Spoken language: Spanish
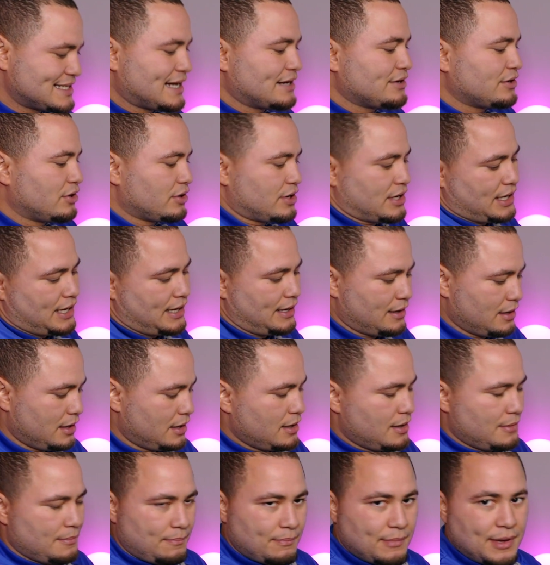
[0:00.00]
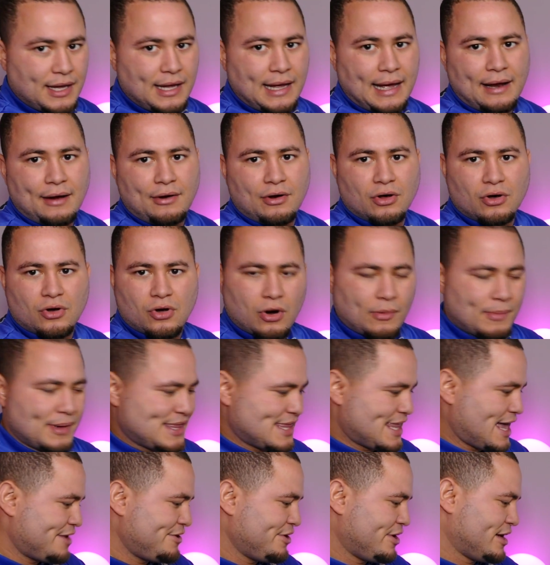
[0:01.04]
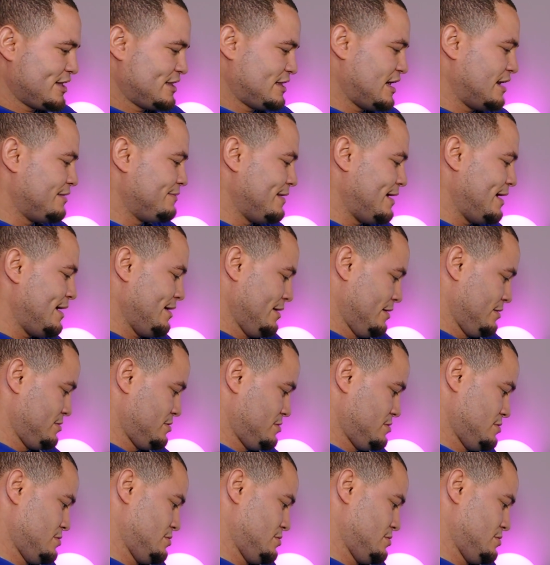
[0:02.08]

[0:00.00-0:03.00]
Es algo que vi en los comentarios que tal vez,